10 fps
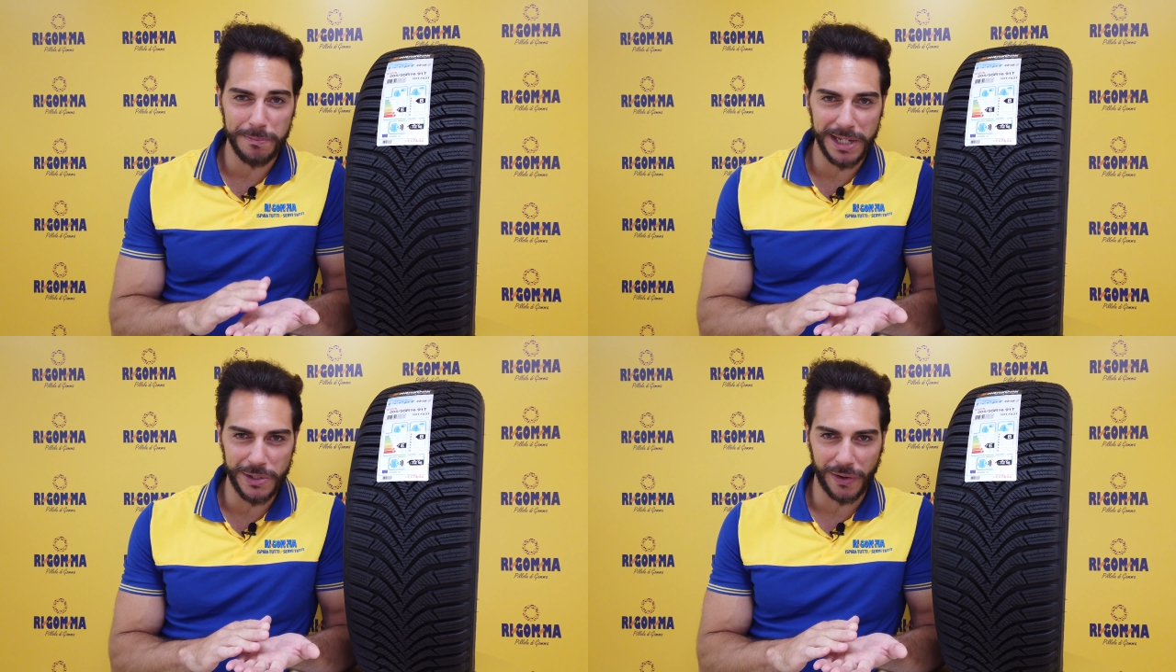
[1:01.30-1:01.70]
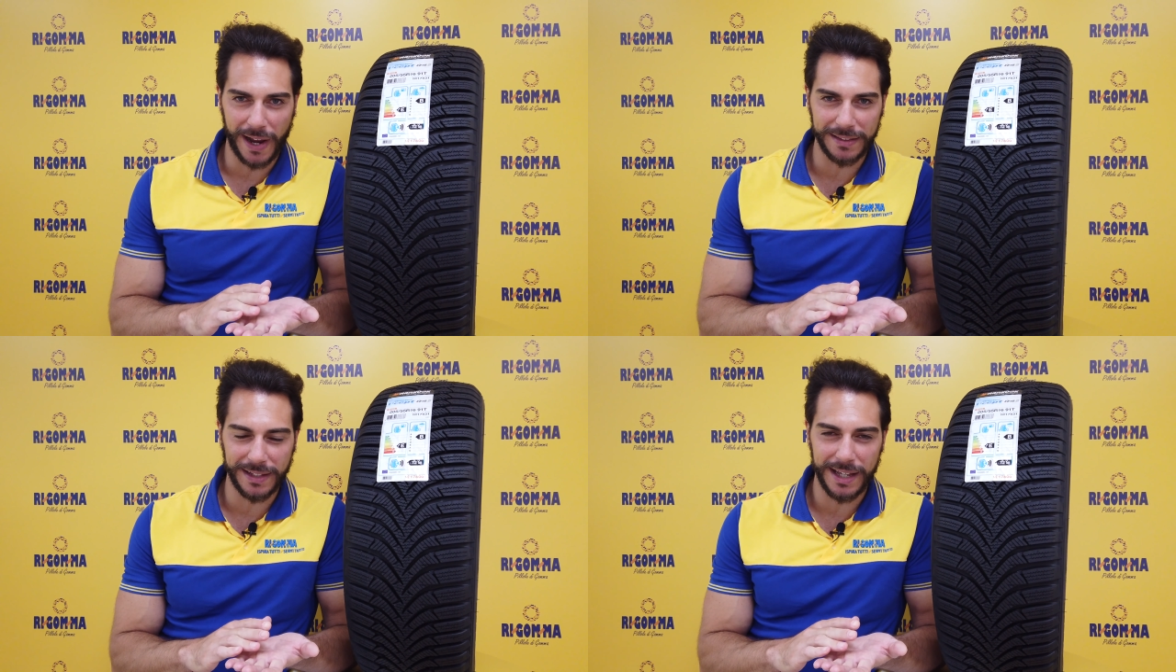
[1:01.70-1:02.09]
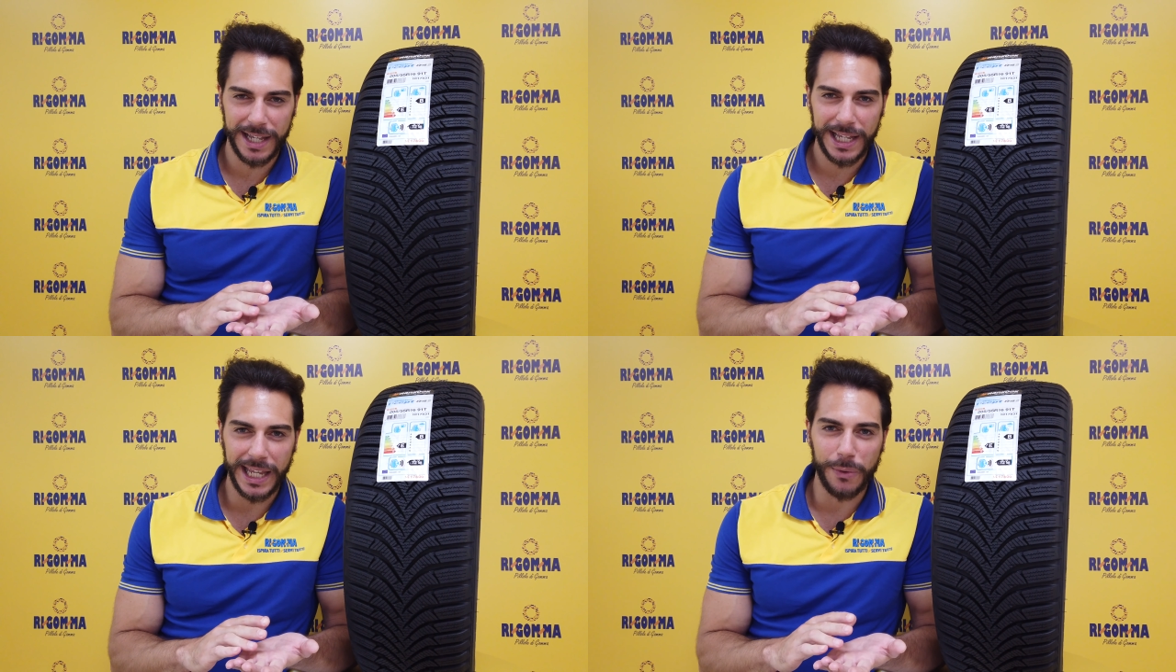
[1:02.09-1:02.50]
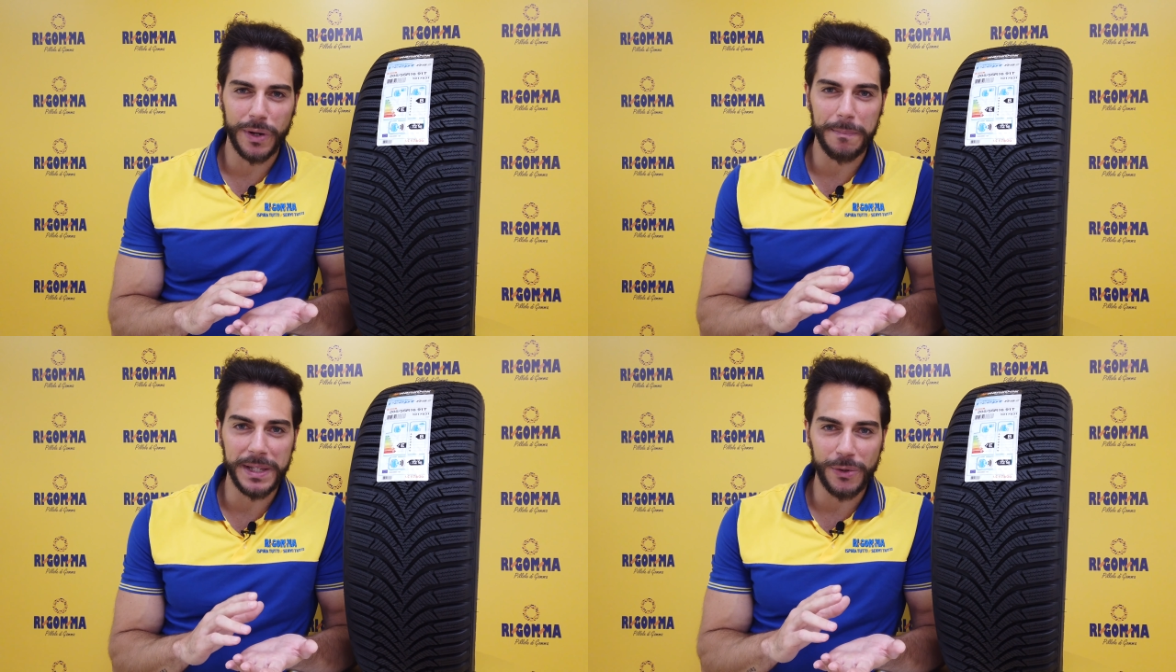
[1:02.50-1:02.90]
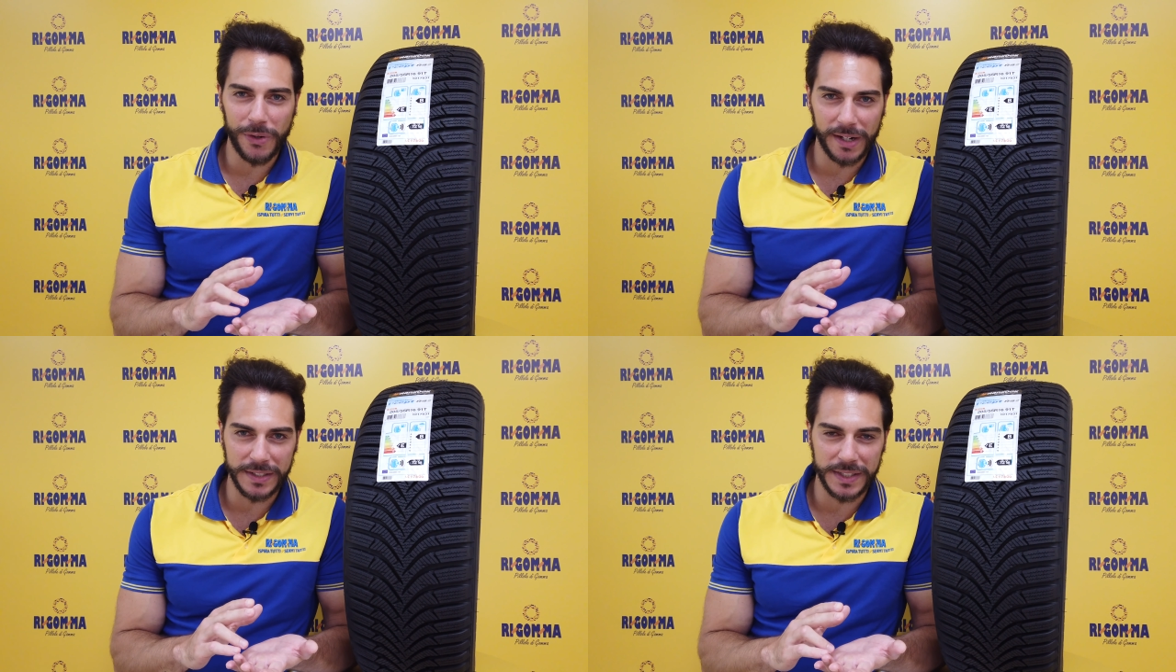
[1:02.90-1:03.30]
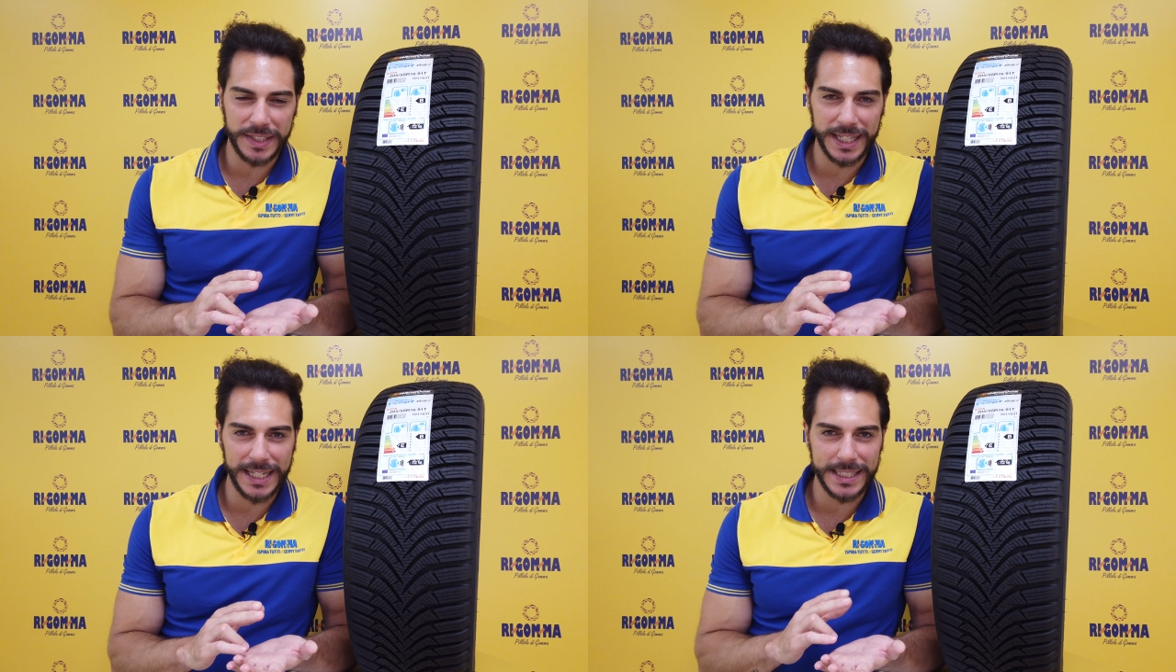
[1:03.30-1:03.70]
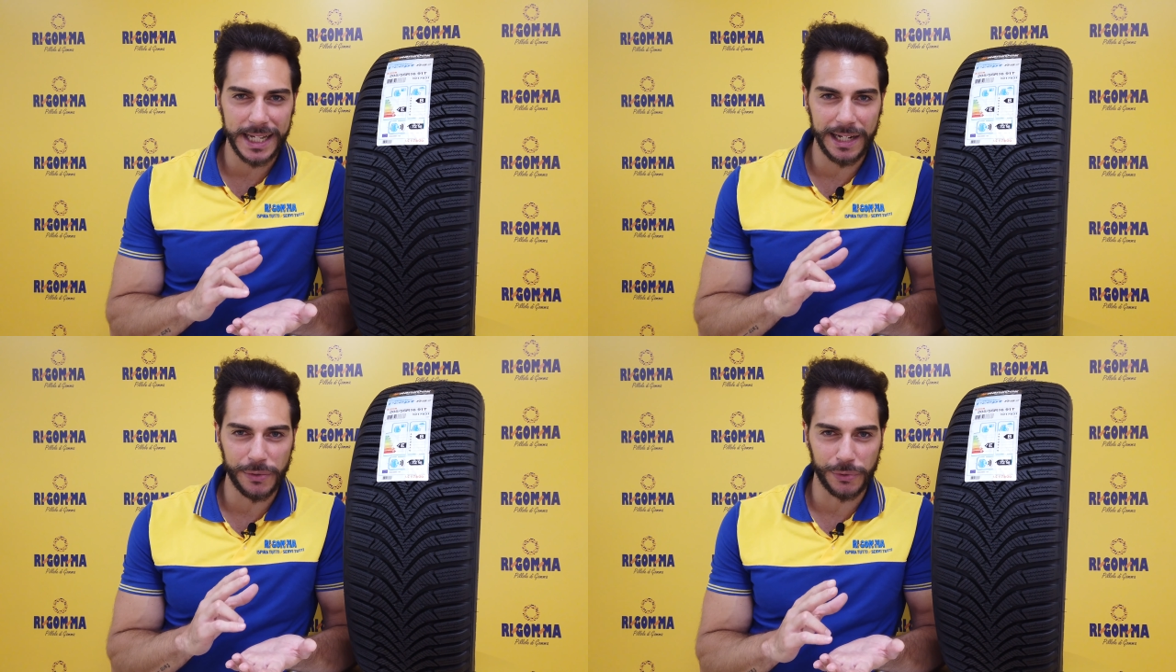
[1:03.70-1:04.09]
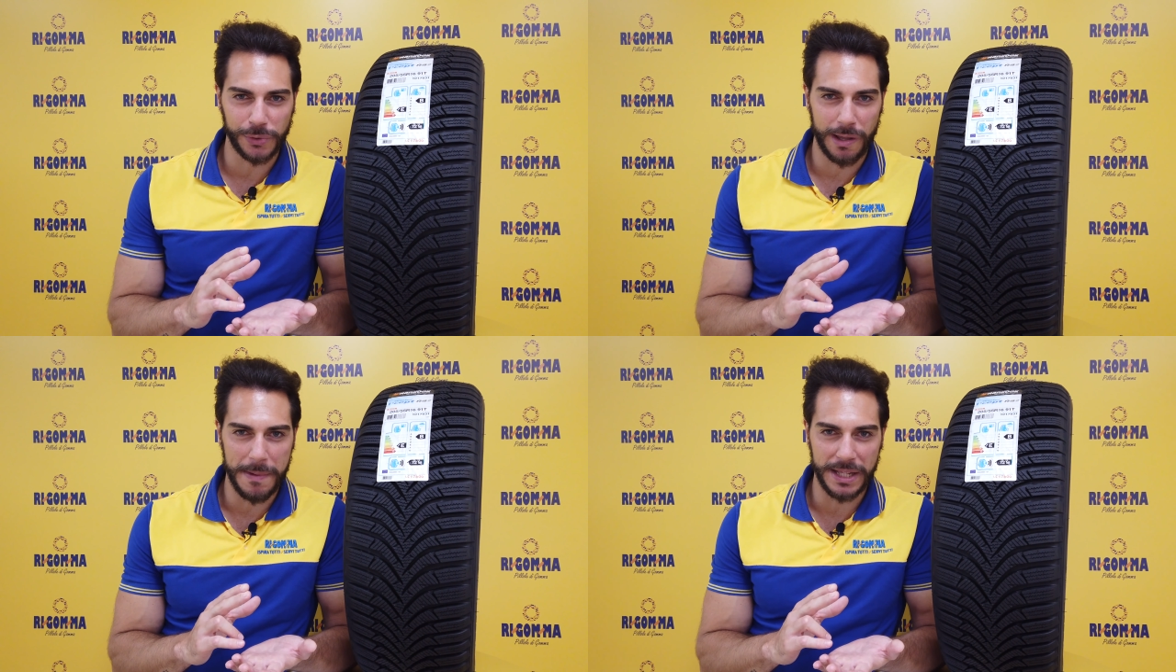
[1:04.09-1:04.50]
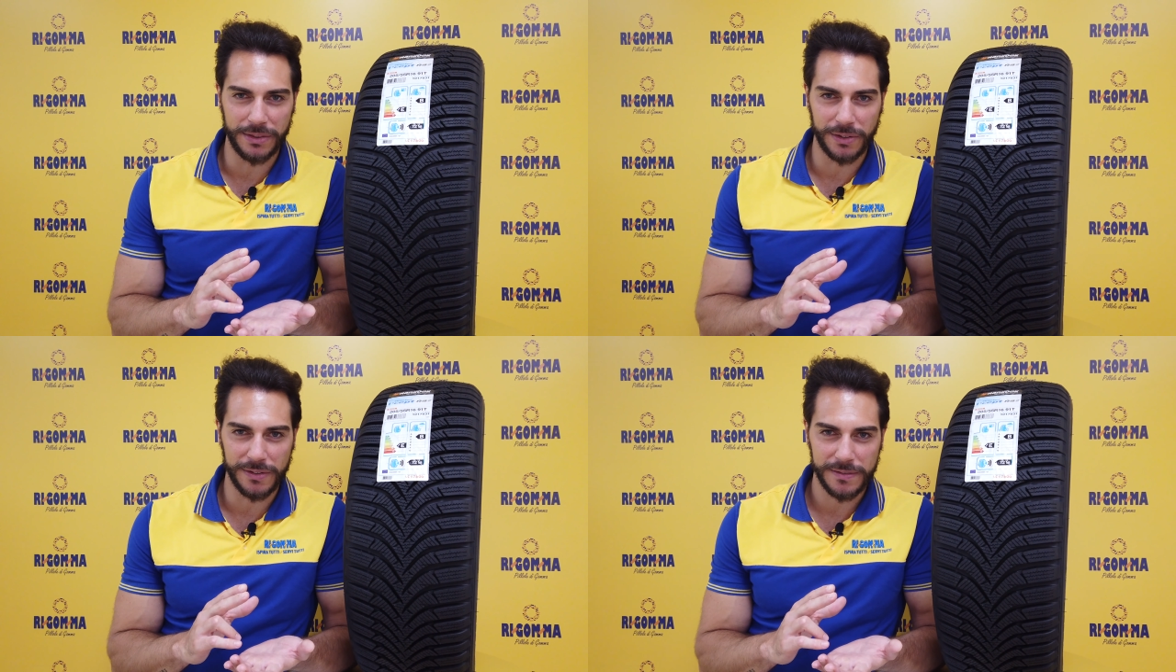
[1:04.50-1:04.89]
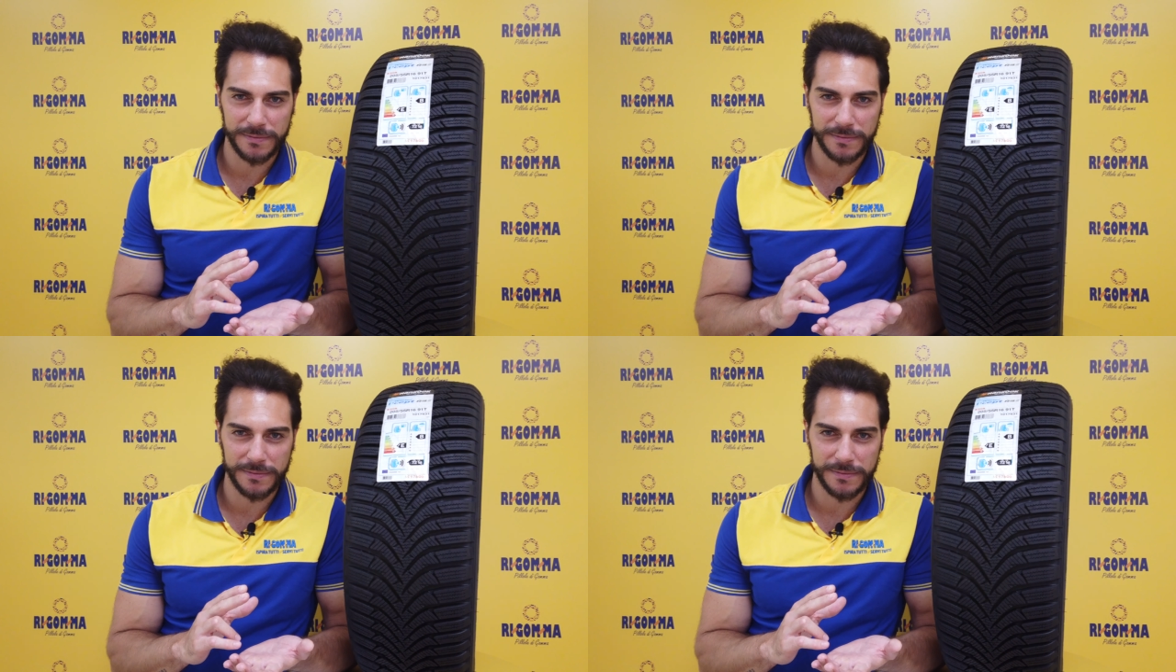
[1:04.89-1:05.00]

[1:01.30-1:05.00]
migliorata e una minore resistenza al rotolamento.